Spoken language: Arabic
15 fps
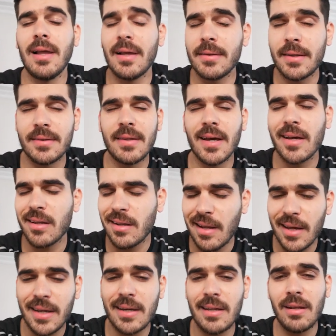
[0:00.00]
تدخل
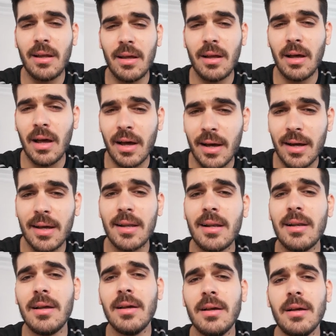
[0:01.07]
الاكل
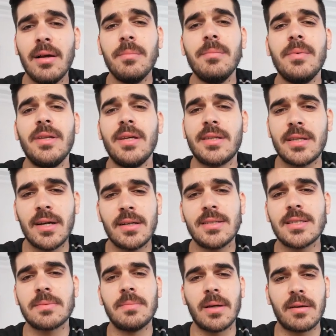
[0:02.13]
اقل من احتياج
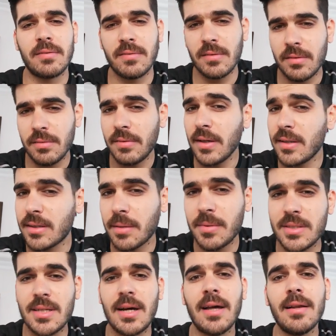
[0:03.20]
جسمك فانت
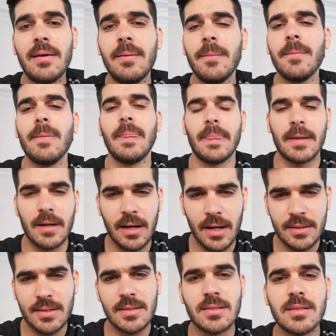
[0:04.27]
بيش حاله
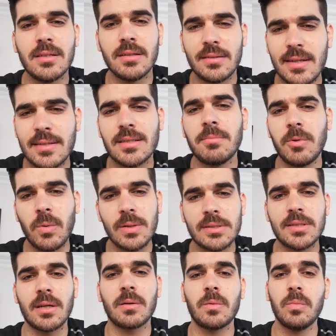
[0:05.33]
راح تنزل من
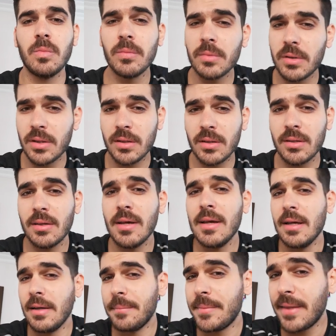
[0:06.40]
وزنك ممكن
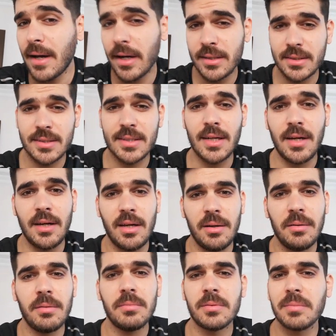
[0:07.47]
بدايه
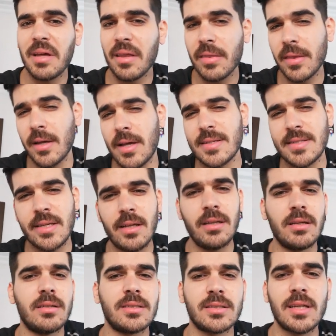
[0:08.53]
صحي مقضيها
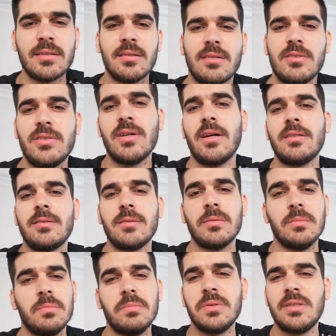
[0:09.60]
سلك صدر دجاج
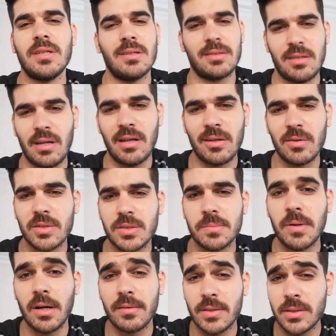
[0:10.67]
بتيتا على رز
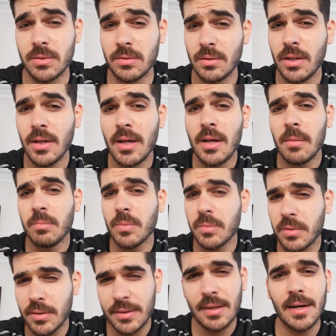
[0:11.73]
ما اعرف شنو
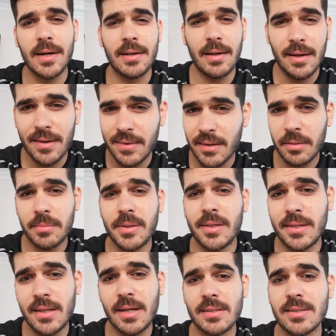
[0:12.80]
ممكن تاكل اكثر من
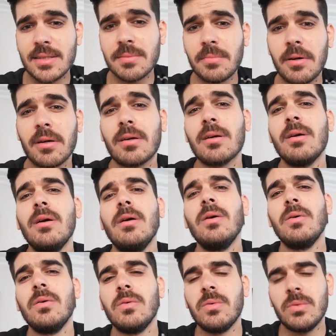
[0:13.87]
احتياج جسمك
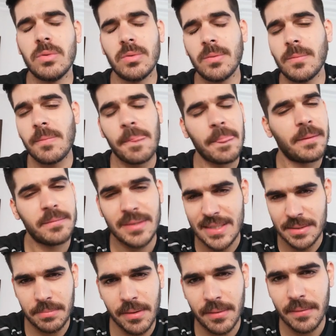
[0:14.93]

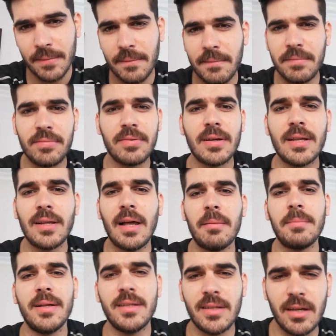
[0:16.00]
وتسمن
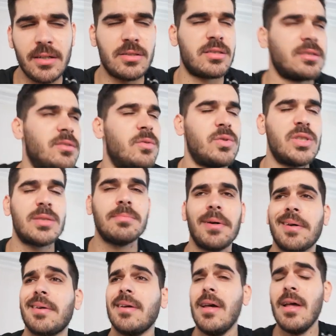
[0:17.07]
فالعمليه هيك انه
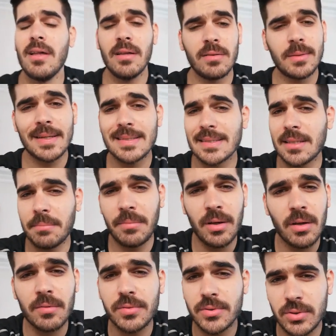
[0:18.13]
جسمك انت اصلا ما
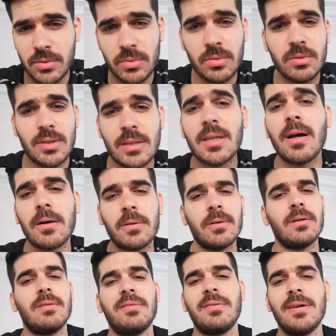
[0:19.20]
يعرف شنو دا
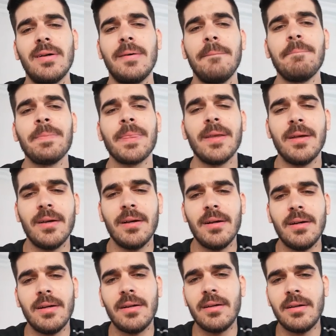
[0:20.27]
تاكل ف
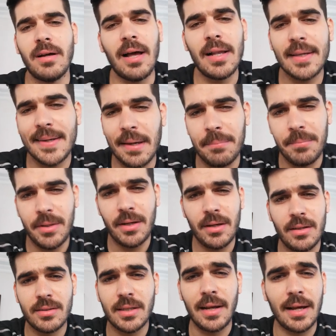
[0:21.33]
آه، على
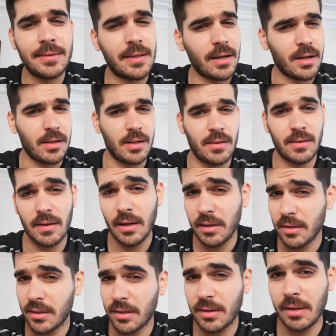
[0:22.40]
الكميه انت لحد داخلها
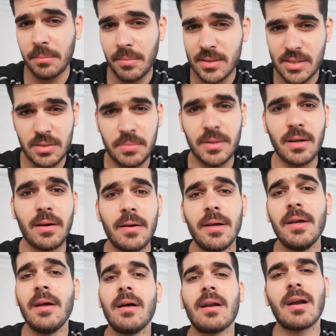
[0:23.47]
داخل كميه كبيره
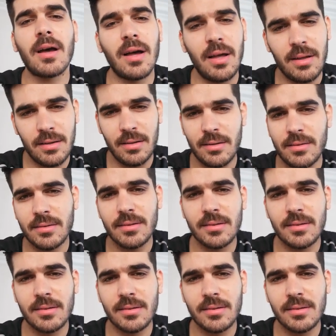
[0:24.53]
راح